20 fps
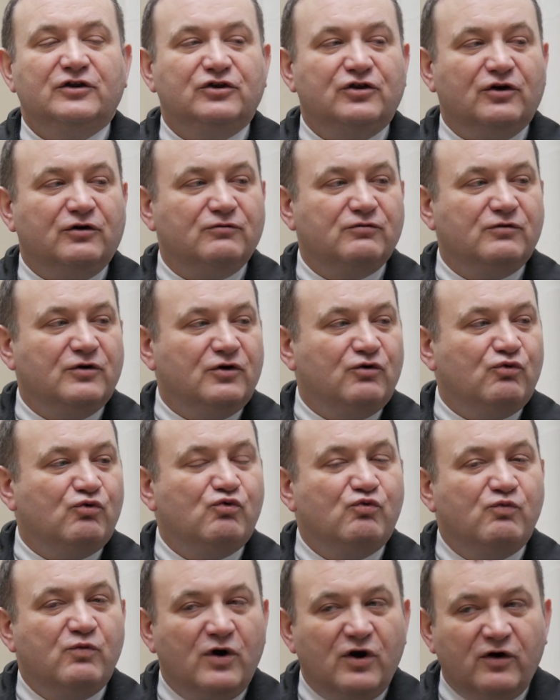tą
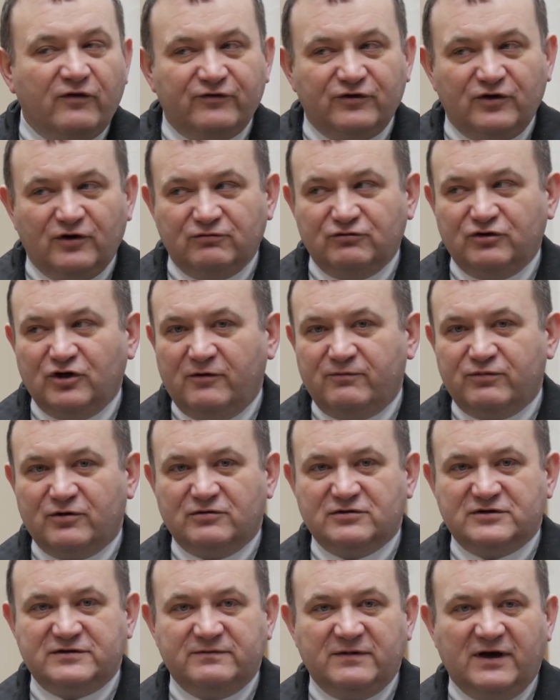umowną,
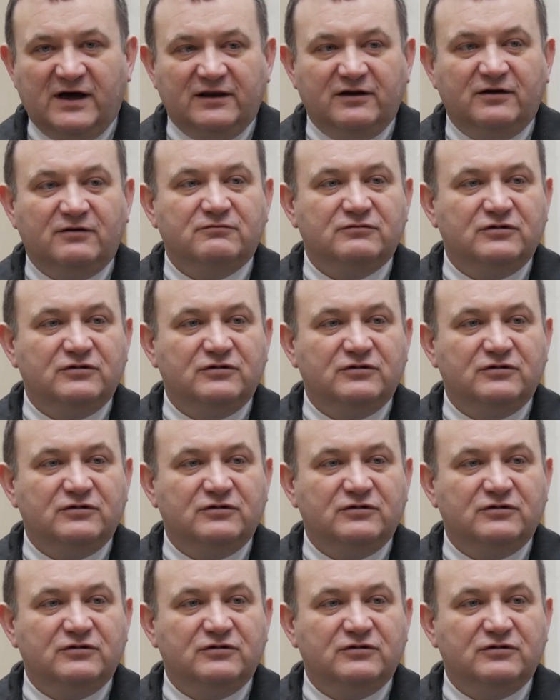dobrą zmianą,